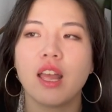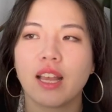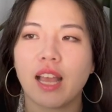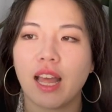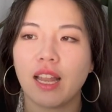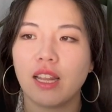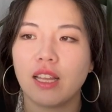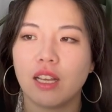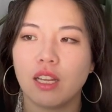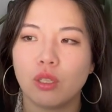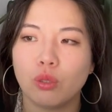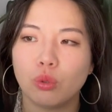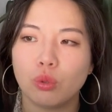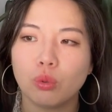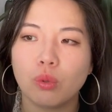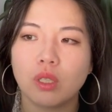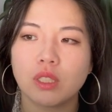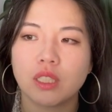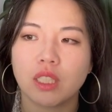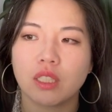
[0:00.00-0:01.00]
看了很
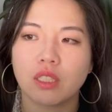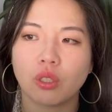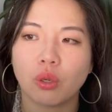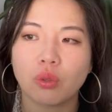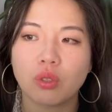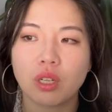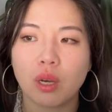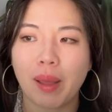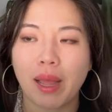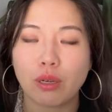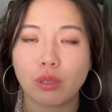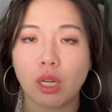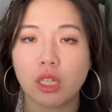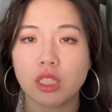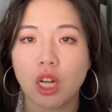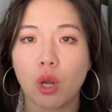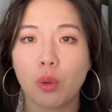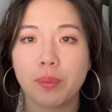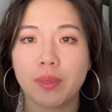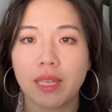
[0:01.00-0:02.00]
多这个游客拍出来的
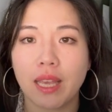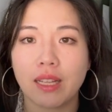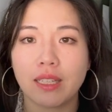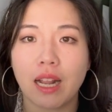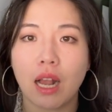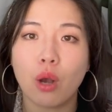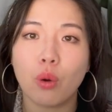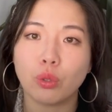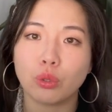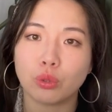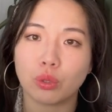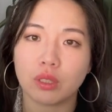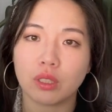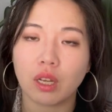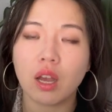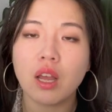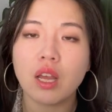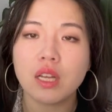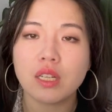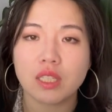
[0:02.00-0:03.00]
照片，然后我觉
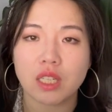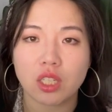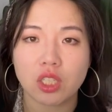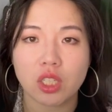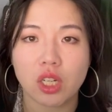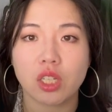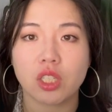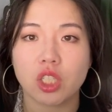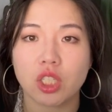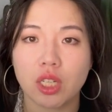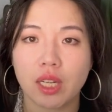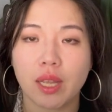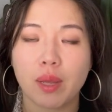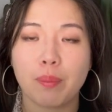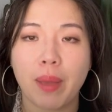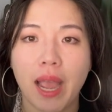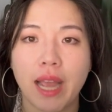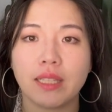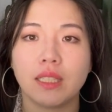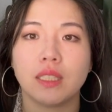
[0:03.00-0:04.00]
得这个摄影师
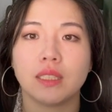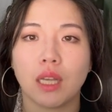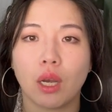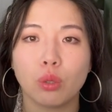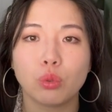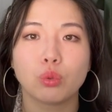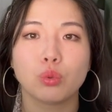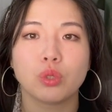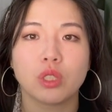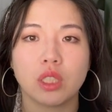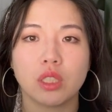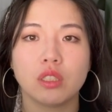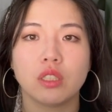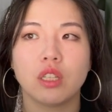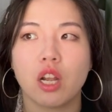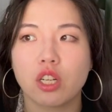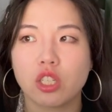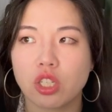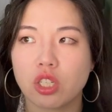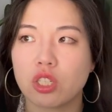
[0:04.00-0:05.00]
跟拍的角度真
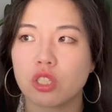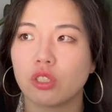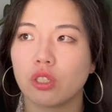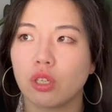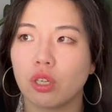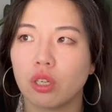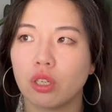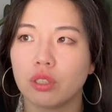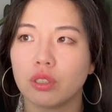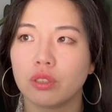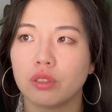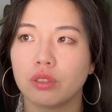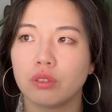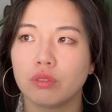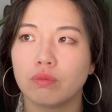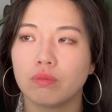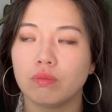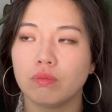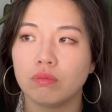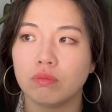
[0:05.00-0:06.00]
的是，
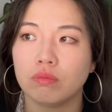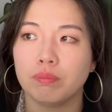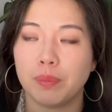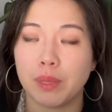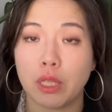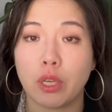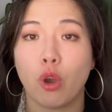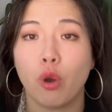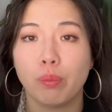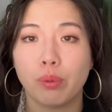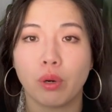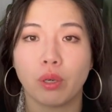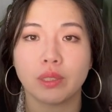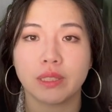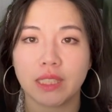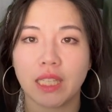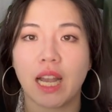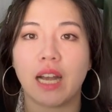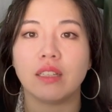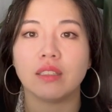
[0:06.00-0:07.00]
嗯，比 Go Pro
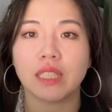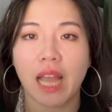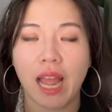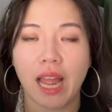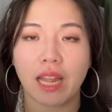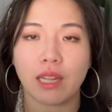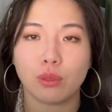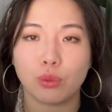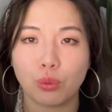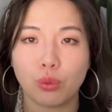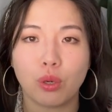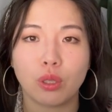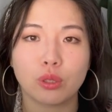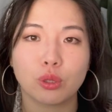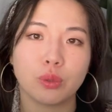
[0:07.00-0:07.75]
强太多。